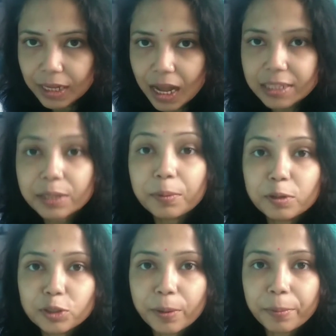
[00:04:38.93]
আজকে
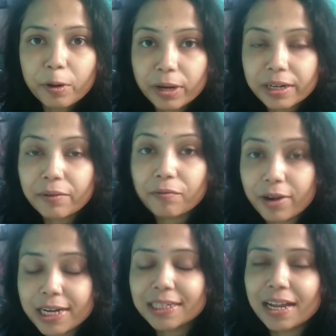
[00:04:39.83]
বরঞ্চ আমার অনেকটা
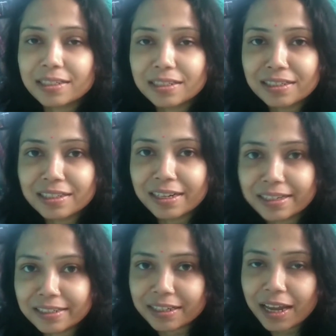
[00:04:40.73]
ফ্রেশ লাগছে নিজেকে
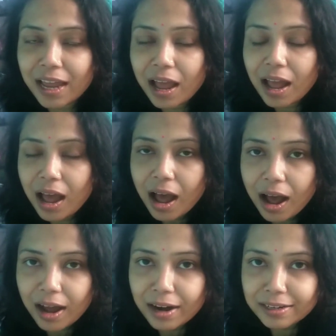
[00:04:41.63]
নিজে
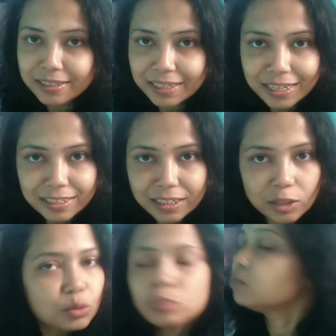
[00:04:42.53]
আর নিজেকে নিজে
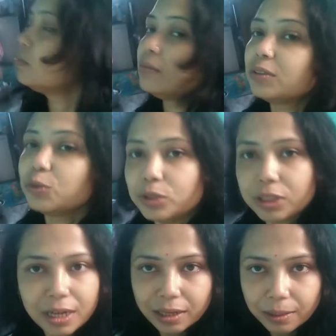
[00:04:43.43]
একটু
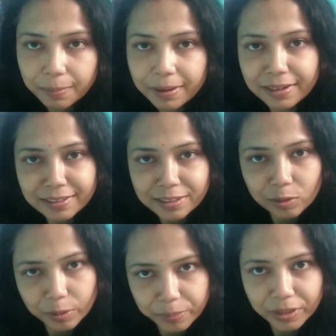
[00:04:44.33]
গুছিয়ে রাখতে পারলে নিজেরও
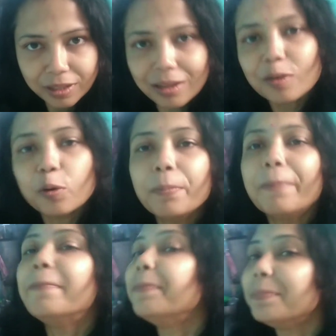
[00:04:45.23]
এমনিতেই খুব
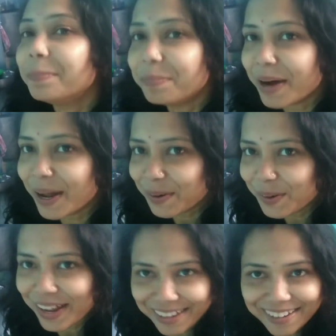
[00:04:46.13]
ভালো
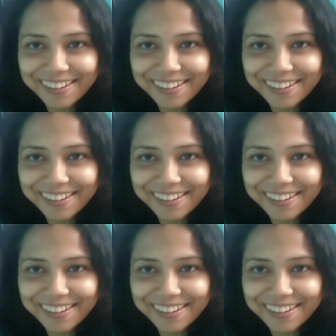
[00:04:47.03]
লাগে